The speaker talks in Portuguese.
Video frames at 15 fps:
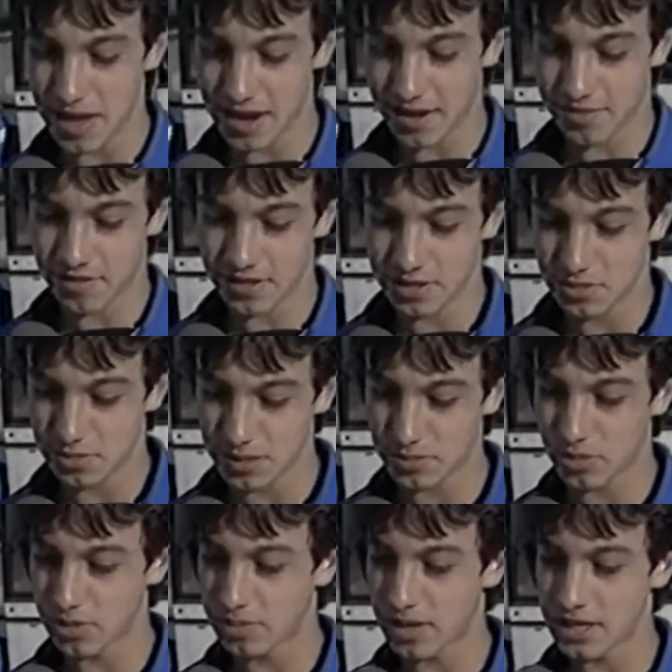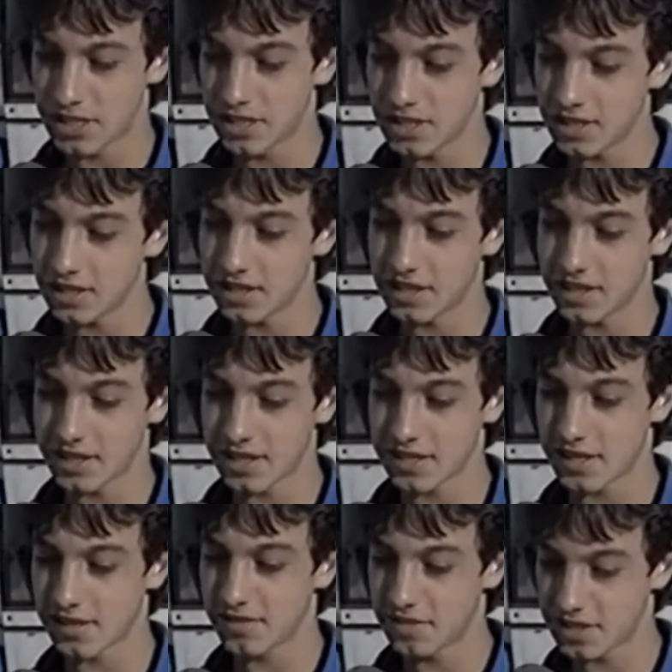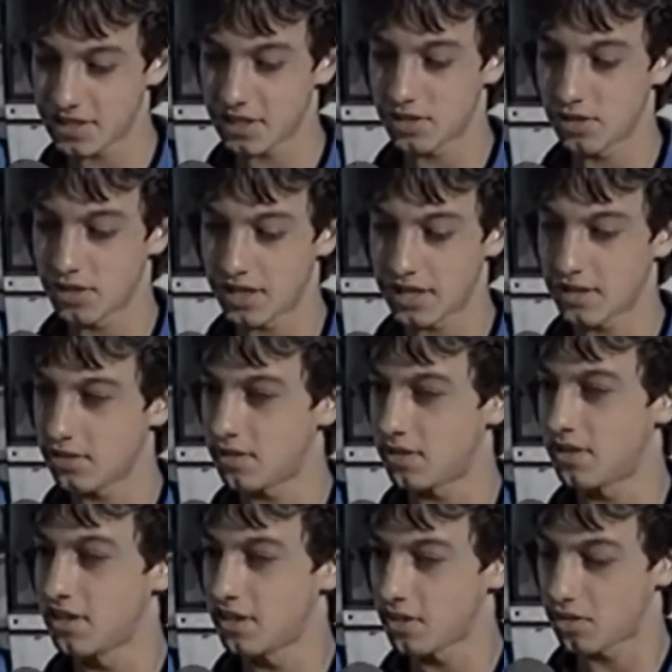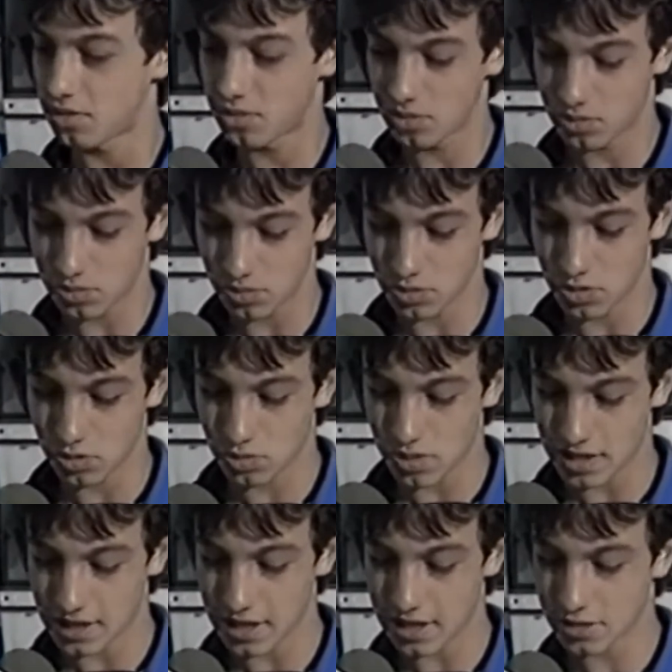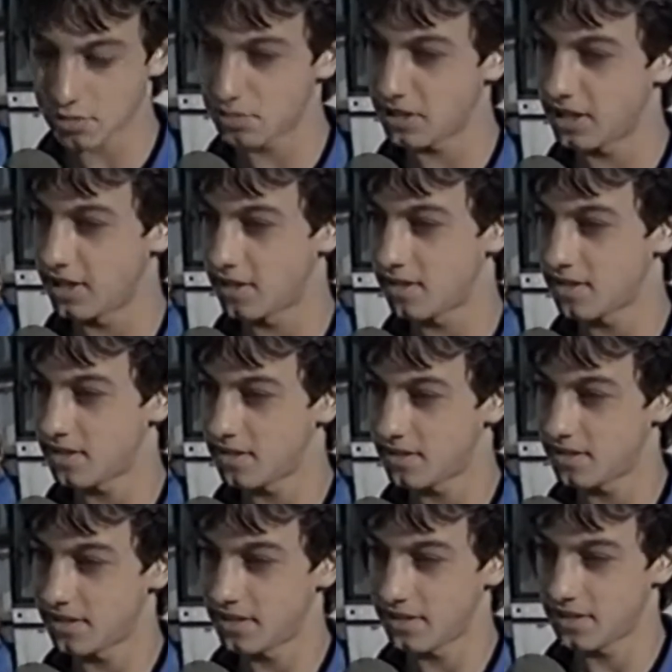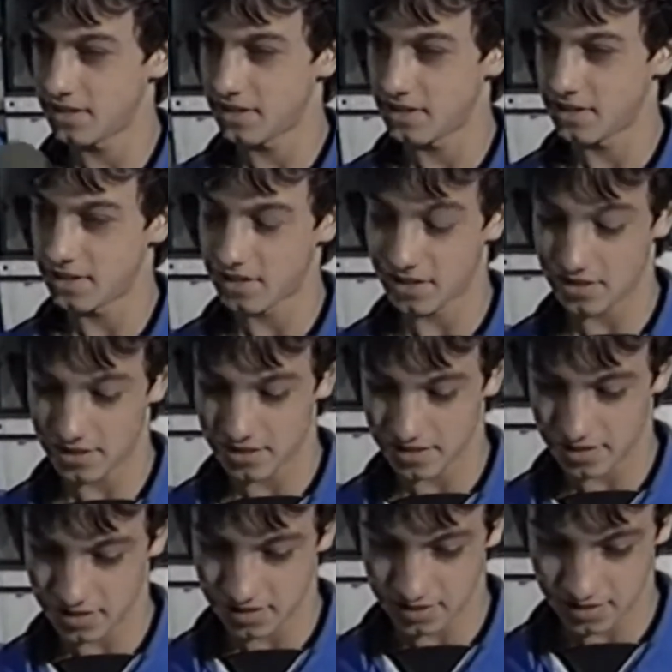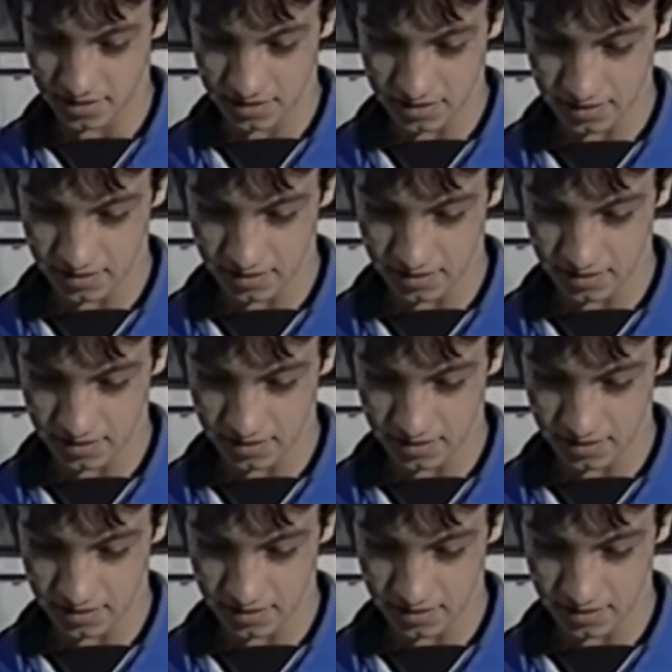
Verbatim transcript: tentar sair vencedor lá do com o jogo com o Atlético Mineiro. Para você, o que, que significa jogar nessa seleção